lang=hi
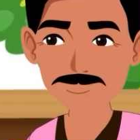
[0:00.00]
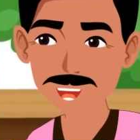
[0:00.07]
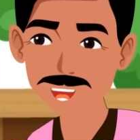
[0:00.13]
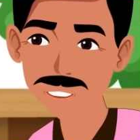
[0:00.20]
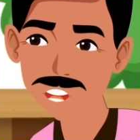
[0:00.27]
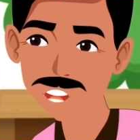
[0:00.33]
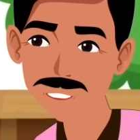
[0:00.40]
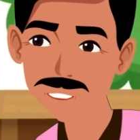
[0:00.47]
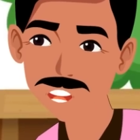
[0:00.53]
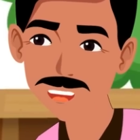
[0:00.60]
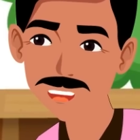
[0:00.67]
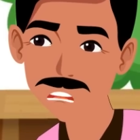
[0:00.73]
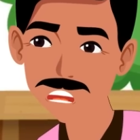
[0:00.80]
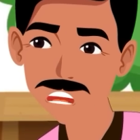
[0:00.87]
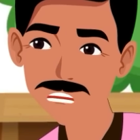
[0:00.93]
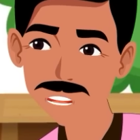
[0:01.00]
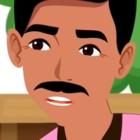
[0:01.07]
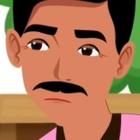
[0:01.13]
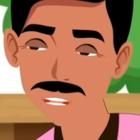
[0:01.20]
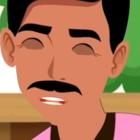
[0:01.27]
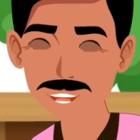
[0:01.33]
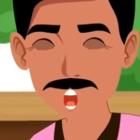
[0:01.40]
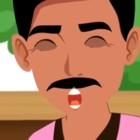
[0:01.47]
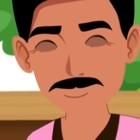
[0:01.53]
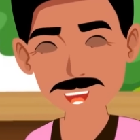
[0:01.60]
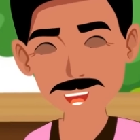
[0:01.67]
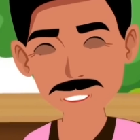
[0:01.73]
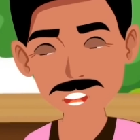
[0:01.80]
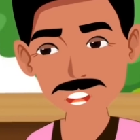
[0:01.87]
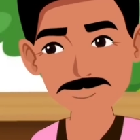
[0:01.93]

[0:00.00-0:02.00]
चलो ठीक है मान लिया